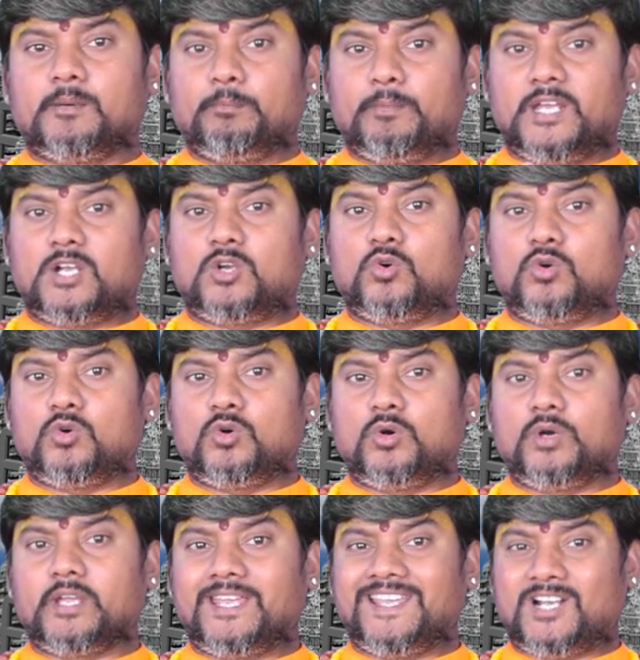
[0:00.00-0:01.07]
మీకు
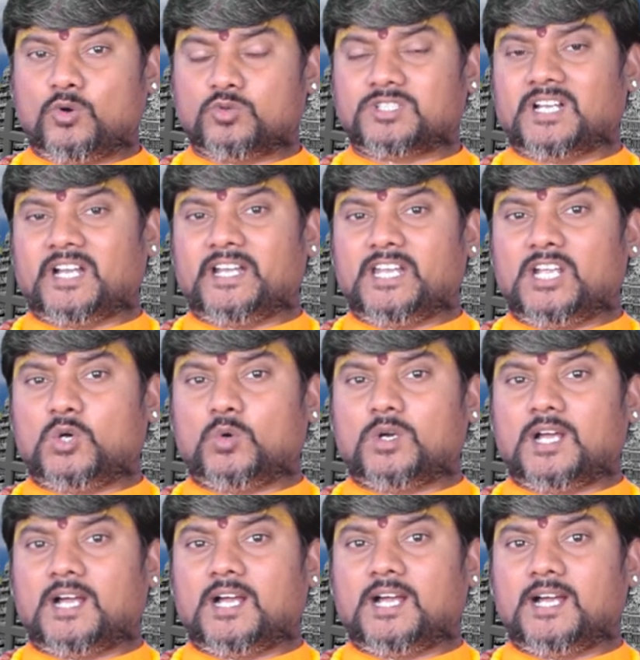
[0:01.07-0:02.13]
ఈ కుసలన్నీ
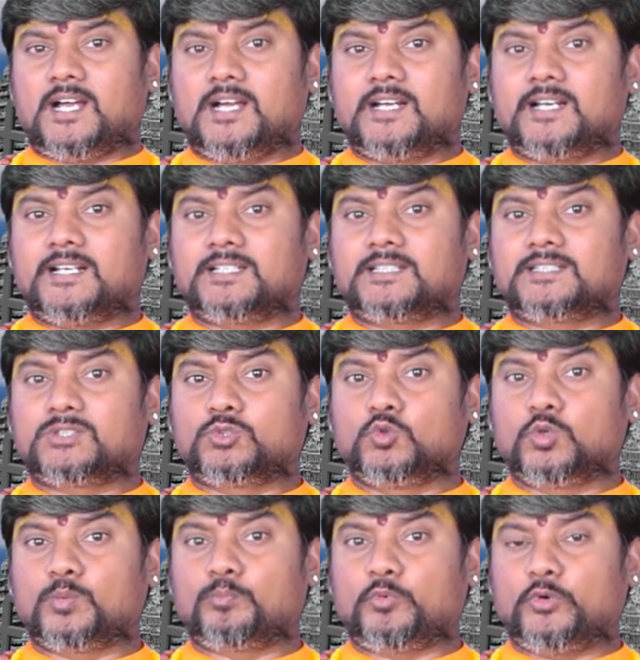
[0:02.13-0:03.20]
కూడా
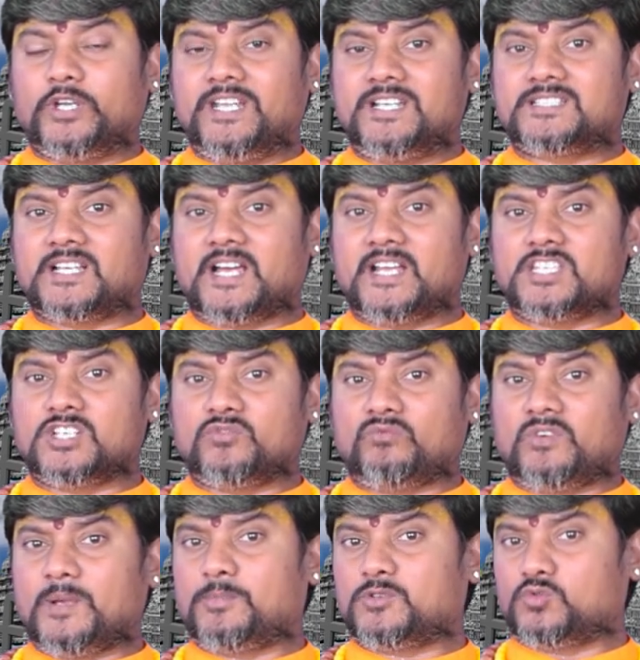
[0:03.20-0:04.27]
తూర్పు ఈశాన్యం
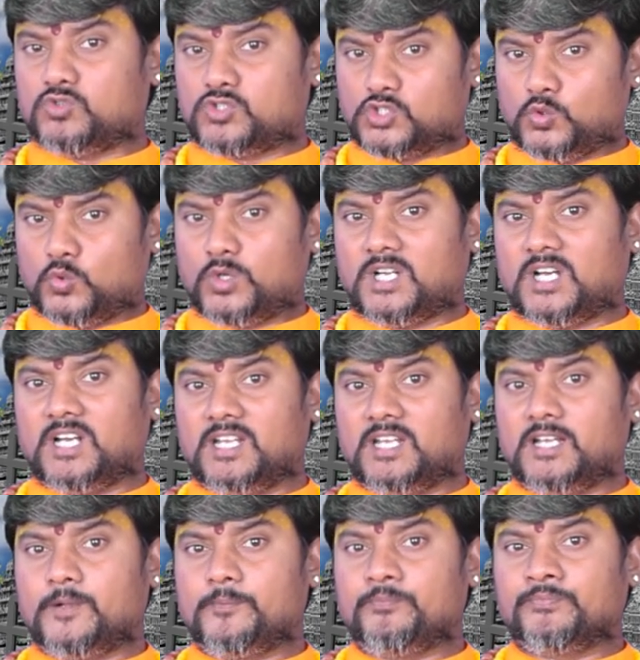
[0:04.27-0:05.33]
వైపు చూస్తూ ఉండాలి
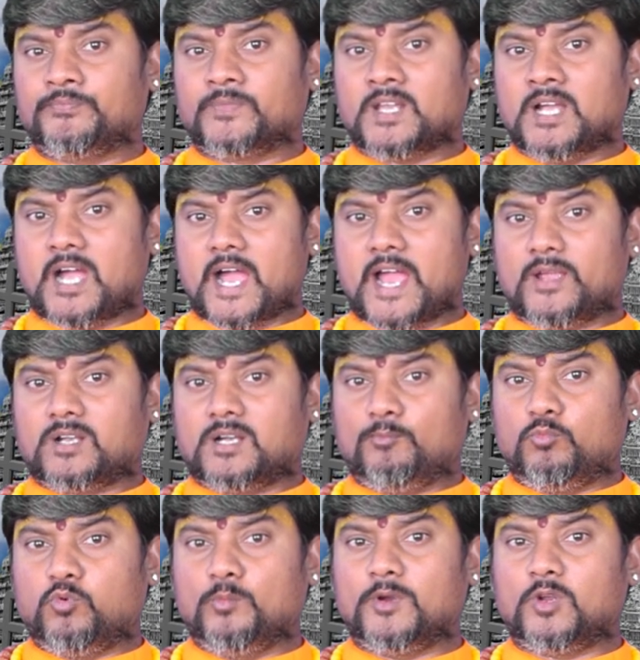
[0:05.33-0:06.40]
ఆ యొక్క
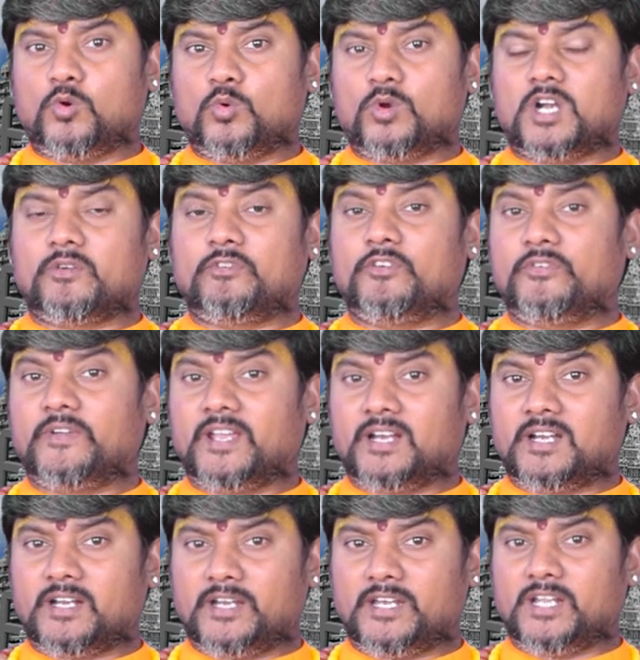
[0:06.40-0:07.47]
భూమిలో ఉన్నటువంటి
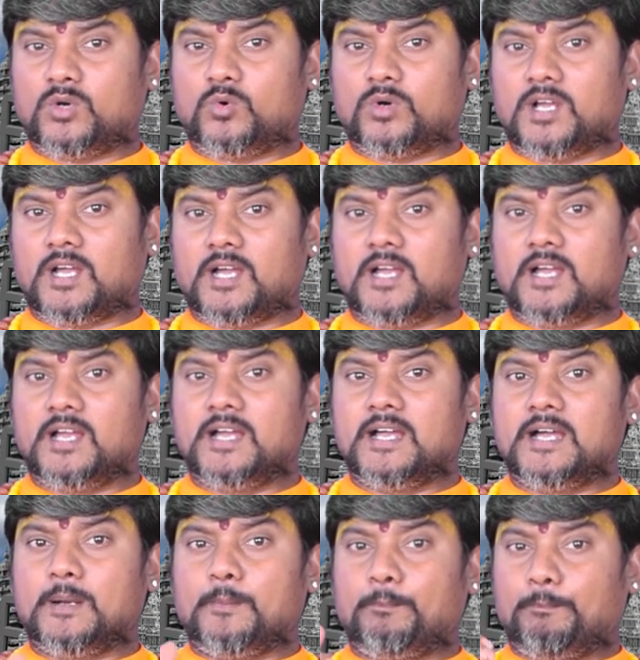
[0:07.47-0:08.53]
వేర్లన్నీ కూడా
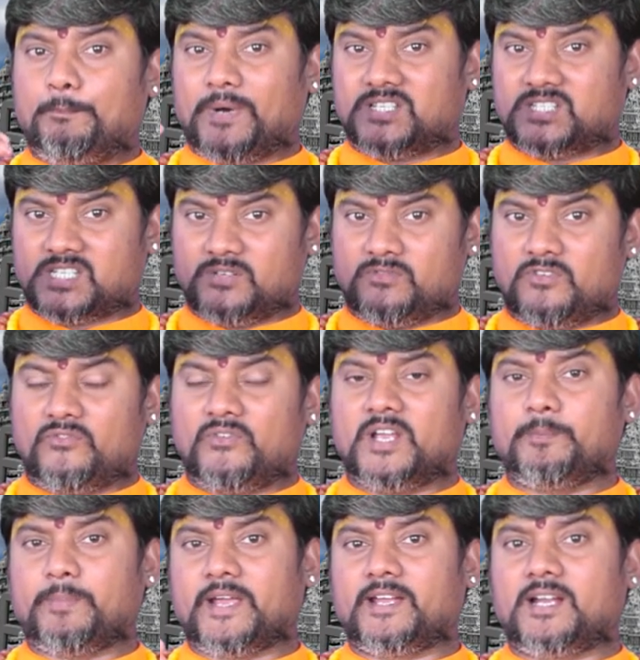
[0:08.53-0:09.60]
పశ్చిమం
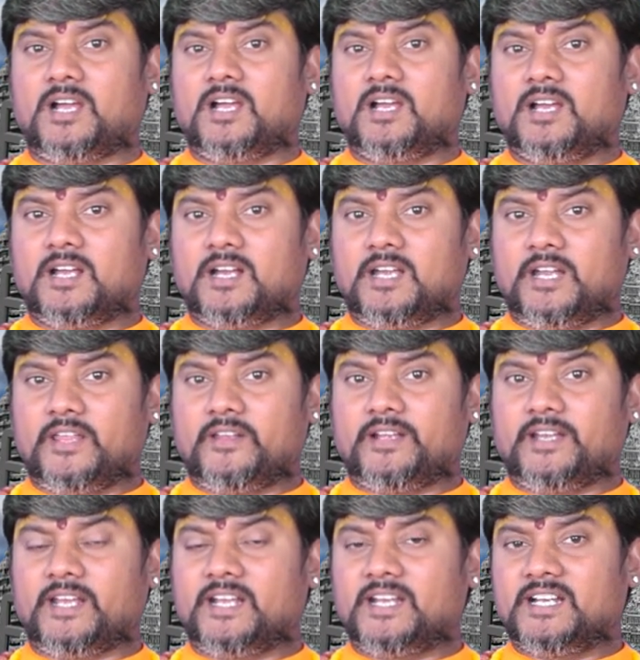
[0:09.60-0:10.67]
వైపైనా
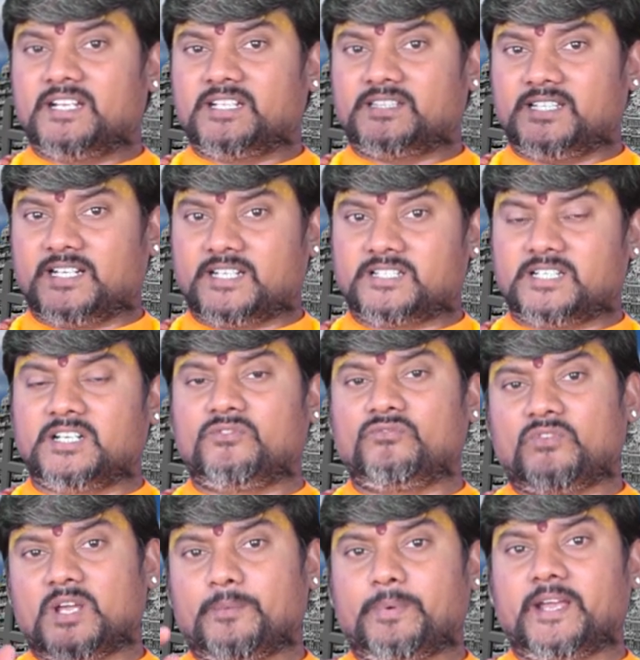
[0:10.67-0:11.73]
లేదంటే దక్షిణం
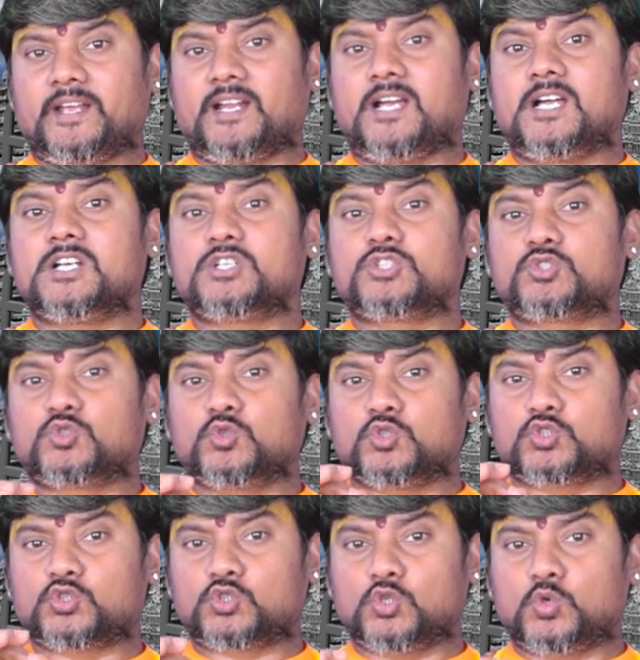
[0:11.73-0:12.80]
వైపైన
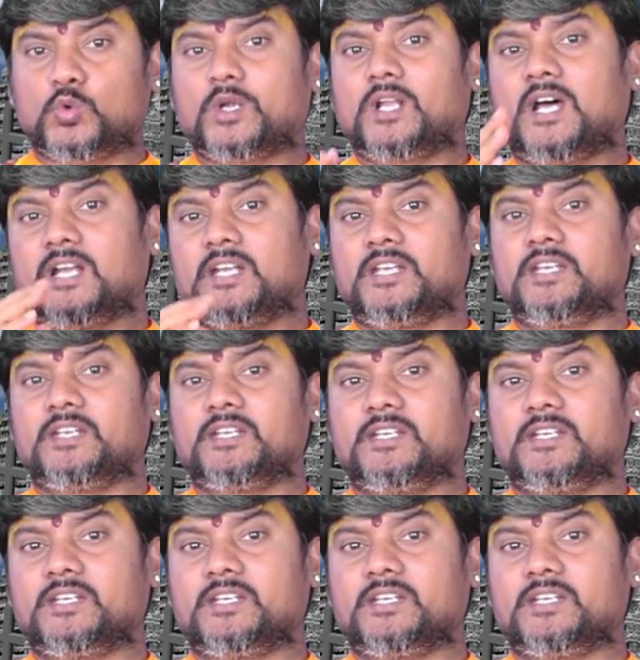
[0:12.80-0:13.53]
చూస్తూ ఉండాలి